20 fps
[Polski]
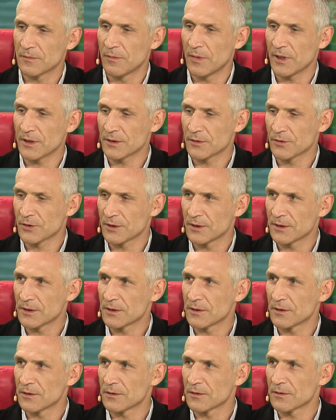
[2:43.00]
bardzo
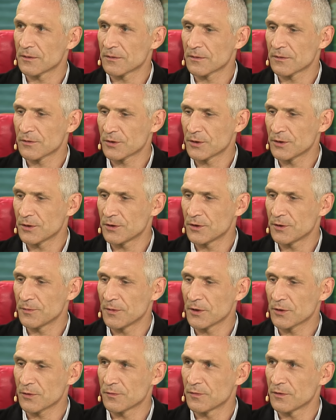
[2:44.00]
często 30
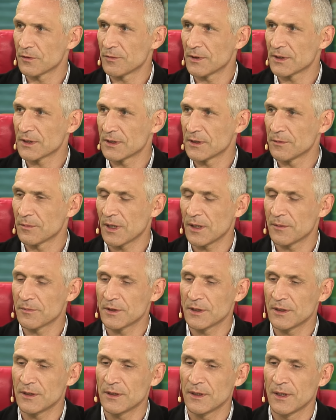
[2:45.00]
metrów od własnej
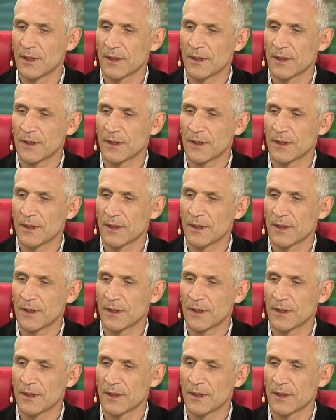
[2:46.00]
bramki.